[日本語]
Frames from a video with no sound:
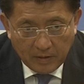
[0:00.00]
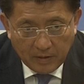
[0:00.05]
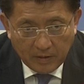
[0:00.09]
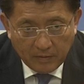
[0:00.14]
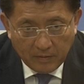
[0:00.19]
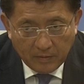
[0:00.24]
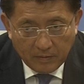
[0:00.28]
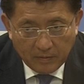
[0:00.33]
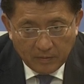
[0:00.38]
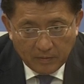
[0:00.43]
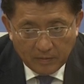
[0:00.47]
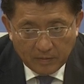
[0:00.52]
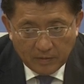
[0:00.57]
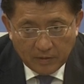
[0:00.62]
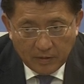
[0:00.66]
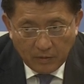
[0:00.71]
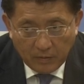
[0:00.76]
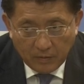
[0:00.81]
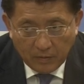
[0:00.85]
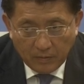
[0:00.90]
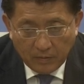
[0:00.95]
あの
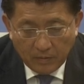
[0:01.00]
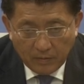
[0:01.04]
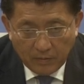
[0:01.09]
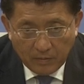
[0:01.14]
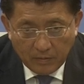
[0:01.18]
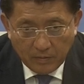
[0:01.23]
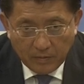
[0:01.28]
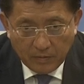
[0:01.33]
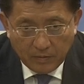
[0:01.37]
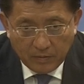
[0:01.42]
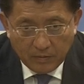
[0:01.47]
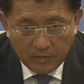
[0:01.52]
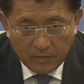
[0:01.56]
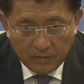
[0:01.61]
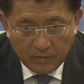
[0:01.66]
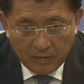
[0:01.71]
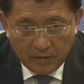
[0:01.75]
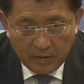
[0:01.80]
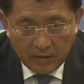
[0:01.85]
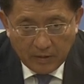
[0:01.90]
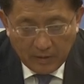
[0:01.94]
ゼロというふ
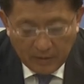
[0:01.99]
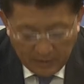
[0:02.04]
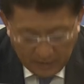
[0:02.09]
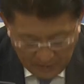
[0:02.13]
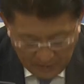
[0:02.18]
うに、